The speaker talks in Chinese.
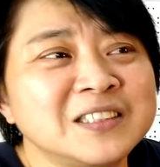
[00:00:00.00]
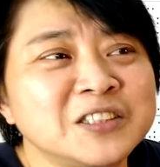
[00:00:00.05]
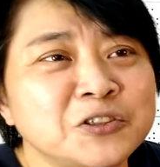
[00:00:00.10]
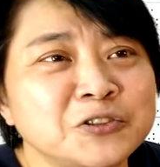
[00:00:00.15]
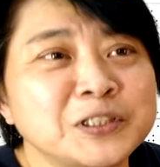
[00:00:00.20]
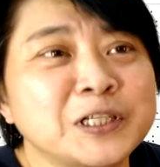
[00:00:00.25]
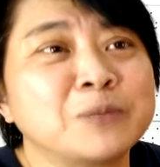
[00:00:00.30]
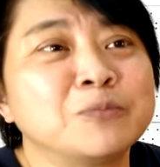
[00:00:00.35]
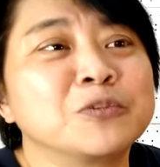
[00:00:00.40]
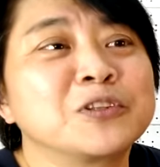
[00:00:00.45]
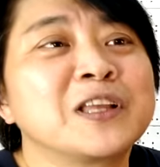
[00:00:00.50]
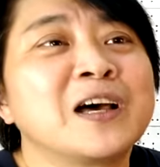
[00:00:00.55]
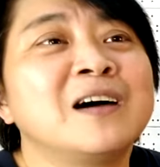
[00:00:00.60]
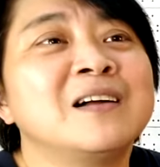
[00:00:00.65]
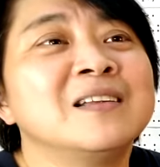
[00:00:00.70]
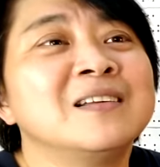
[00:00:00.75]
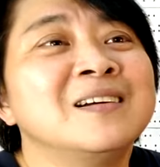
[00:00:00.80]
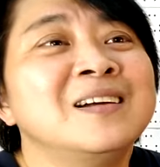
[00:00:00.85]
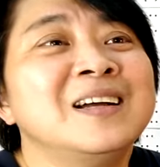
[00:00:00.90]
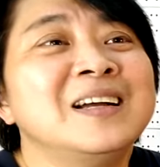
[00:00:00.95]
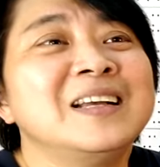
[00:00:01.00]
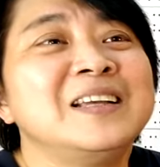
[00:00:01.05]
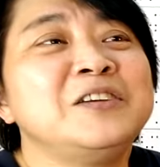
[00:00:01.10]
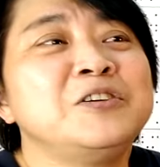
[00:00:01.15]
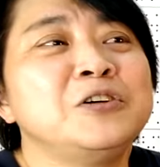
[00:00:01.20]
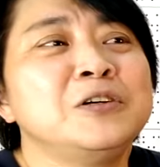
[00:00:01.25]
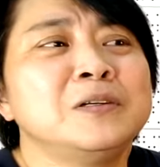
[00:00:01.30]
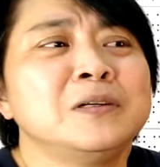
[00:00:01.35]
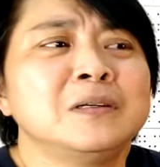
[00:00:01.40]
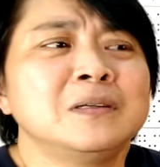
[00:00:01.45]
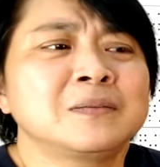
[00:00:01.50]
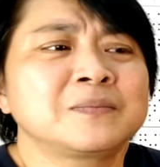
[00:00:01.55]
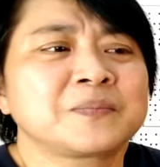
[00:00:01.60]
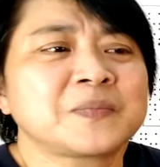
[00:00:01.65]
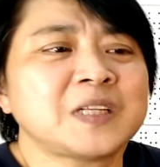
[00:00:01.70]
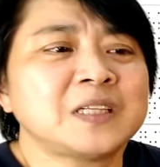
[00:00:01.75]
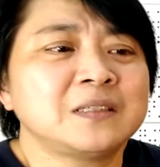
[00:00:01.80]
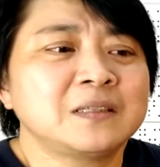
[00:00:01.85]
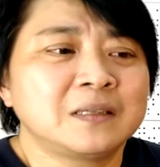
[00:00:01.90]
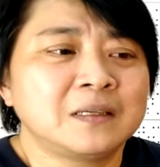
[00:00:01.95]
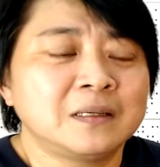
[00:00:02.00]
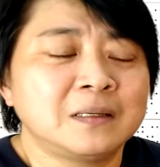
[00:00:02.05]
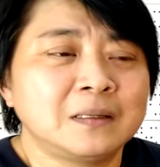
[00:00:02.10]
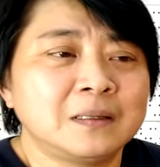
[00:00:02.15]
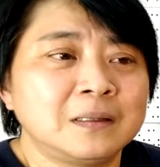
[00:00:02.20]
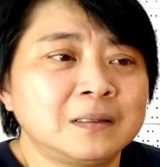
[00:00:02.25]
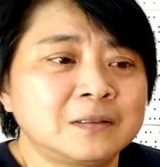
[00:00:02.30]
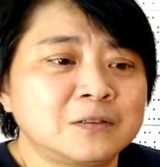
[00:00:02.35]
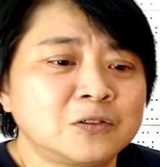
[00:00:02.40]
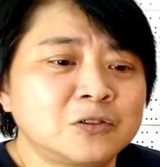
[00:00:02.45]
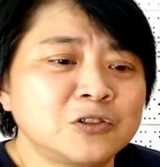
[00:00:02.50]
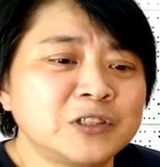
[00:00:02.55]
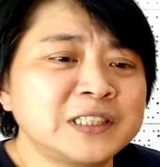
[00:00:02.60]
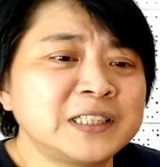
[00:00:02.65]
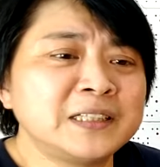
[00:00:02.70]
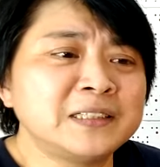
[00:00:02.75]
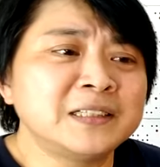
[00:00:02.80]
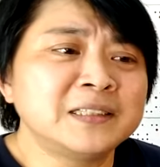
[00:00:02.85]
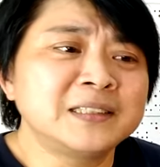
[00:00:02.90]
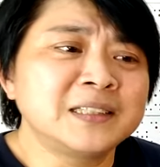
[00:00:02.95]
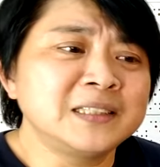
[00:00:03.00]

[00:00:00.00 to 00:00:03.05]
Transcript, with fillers: 就找不到了，因为说真的，